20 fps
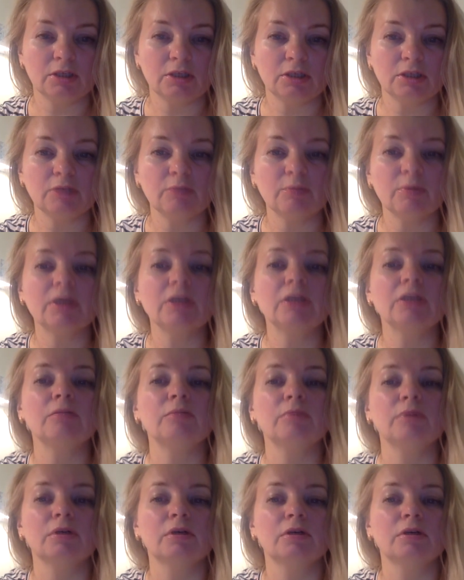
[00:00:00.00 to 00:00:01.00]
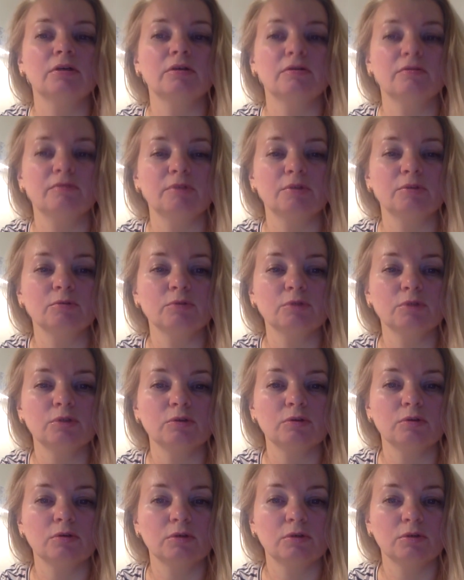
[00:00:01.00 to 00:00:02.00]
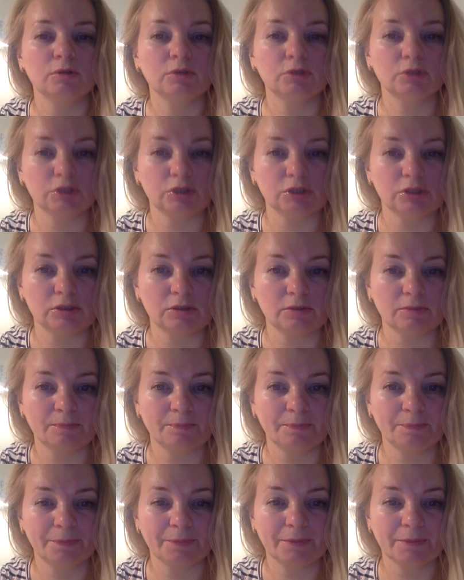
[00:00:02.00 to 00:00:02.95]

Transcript: Не могли бы вернуть ее к жизни.